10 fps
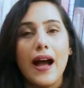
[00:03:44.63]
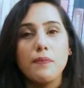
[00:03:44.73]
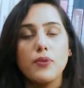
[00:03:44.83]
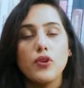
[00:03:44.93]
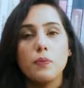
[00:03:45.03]

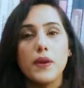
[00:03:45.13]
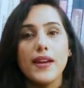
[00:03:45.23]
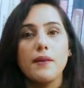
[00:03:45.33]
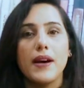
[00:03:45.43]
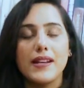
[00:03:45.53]
आप लोग
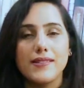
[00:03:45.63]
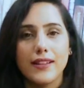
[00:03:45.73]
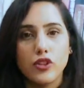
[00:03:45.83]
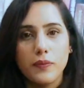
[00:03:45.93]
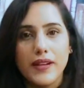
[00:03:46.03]
भी हमारे
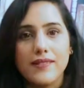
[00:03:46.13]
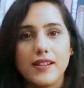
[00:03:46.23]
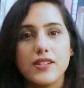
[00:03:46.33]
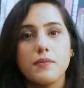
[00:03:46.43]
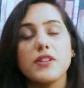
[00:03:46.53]
साथ कमेंट
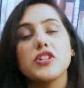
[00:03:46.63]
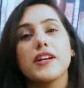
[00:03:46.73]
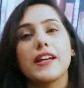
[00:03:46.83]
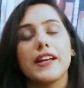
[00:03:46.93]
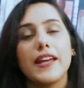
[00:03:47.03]
सेक्शन में
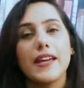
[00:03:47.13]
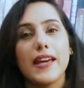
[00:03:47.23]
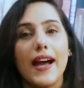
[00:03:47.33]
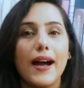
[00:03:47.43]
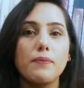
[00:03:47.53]
शेयर करें कि